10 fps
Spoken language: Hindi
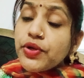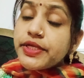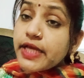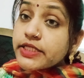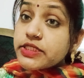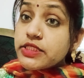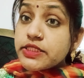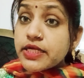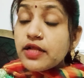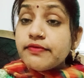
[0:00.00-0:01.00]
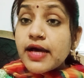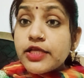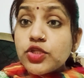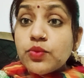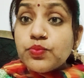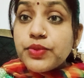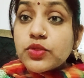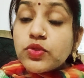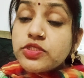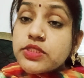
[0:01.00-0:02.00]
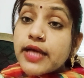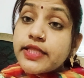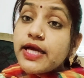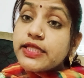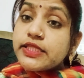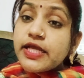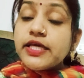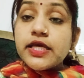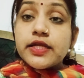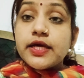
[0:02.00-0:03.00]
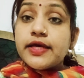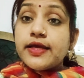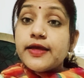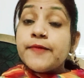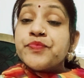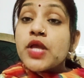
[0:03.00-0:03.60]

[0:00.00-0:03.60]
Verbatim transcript: कोई रिएक्शन चैनल वाले तो बिल्कुल ज़्यादा इतने गिर गए हैं